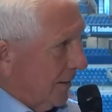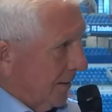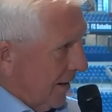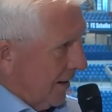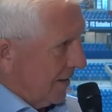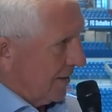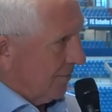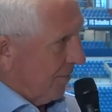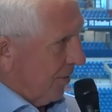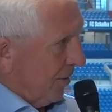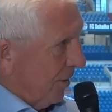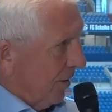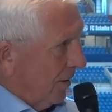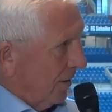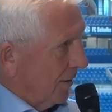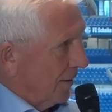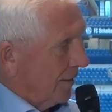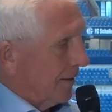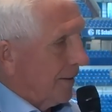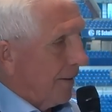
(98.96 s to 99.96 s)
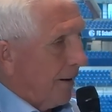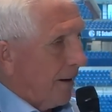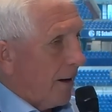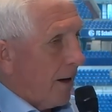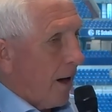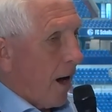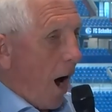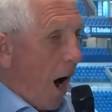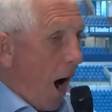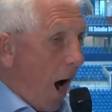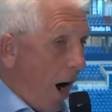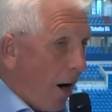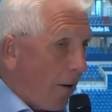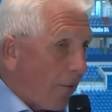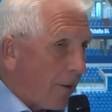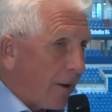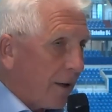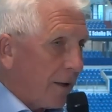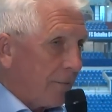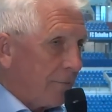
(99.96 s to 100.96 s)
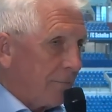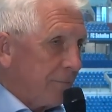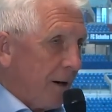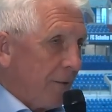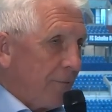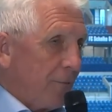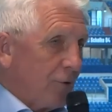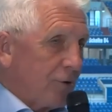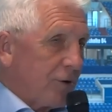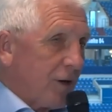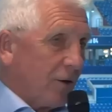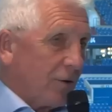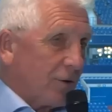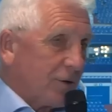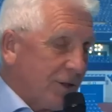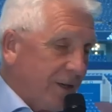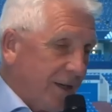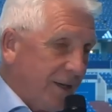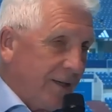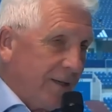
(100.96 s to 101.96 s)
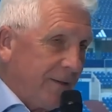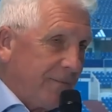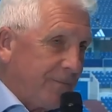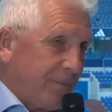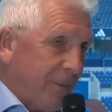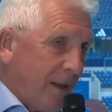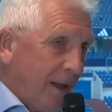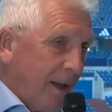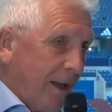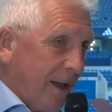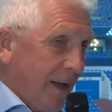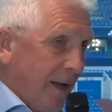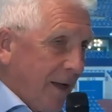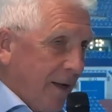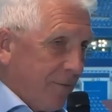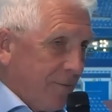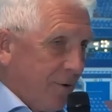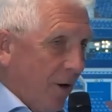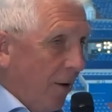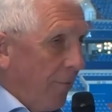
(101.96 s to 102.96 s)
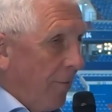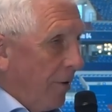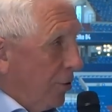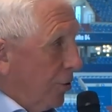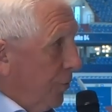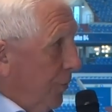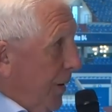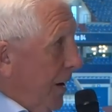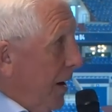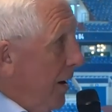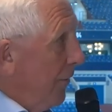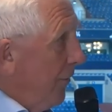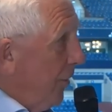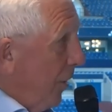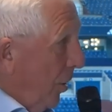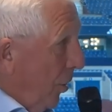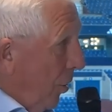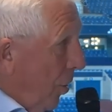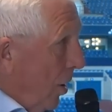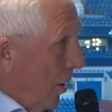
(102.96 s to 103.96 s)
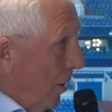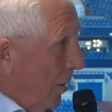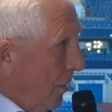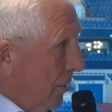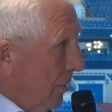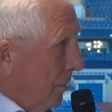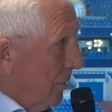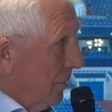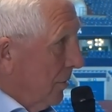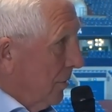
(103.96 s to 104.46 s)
Erstmal. Aber man muss auch sehen, wir haben auch Spiele verloren